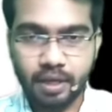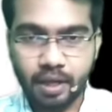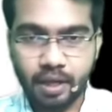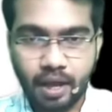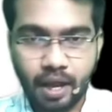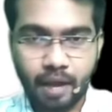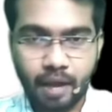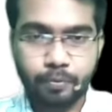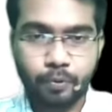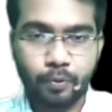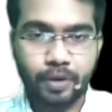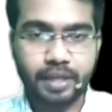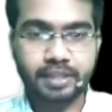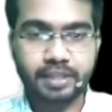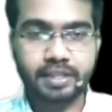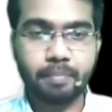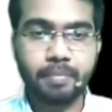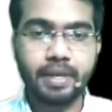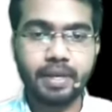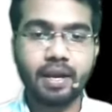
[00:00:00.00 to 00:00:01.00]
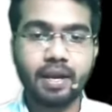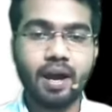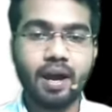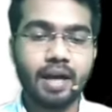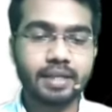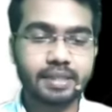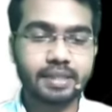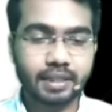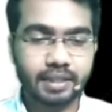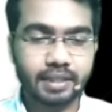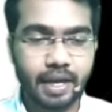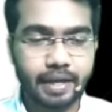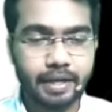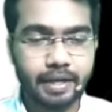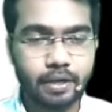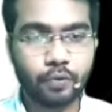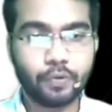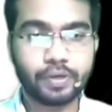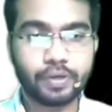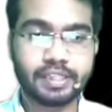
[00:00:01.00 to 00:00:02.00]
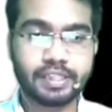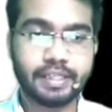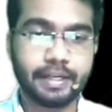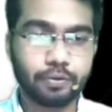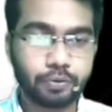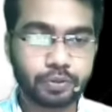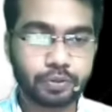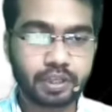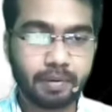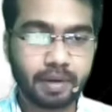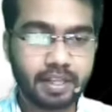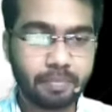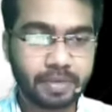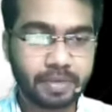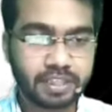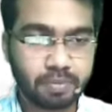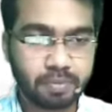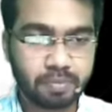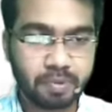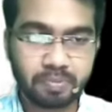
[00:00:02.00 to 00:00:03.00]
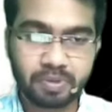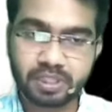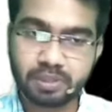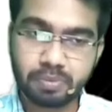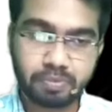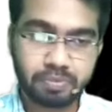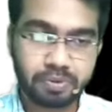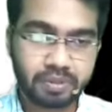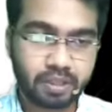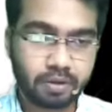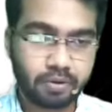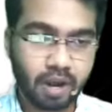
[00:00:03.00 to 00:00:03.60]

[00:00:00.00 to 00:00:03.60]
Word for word: आपको एग्जाम में आ सकता है क्वेश्चन उसके बाद है पीजीबीपी पीजीबीपी तो